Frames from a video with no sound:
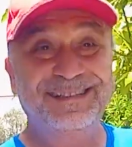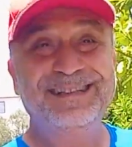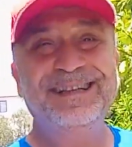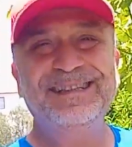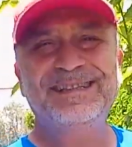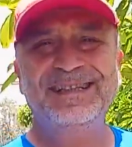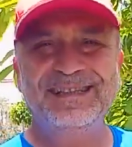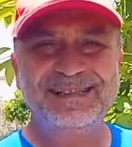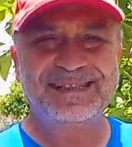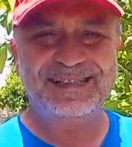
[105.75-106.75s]
nedir
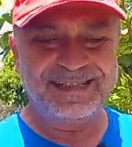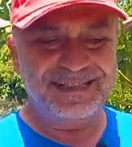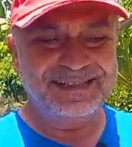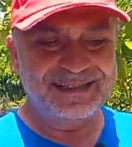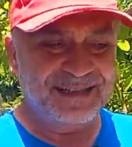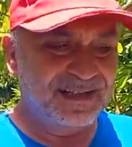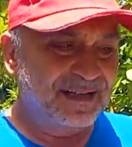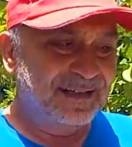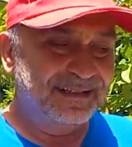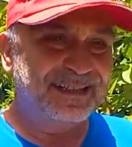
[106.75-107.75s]
hiç sizin
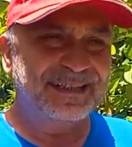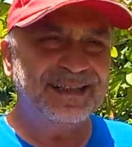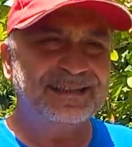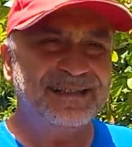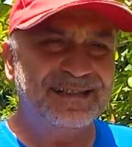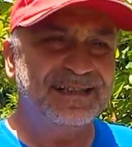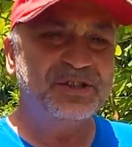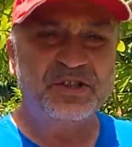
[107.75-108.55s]
dikkatinizi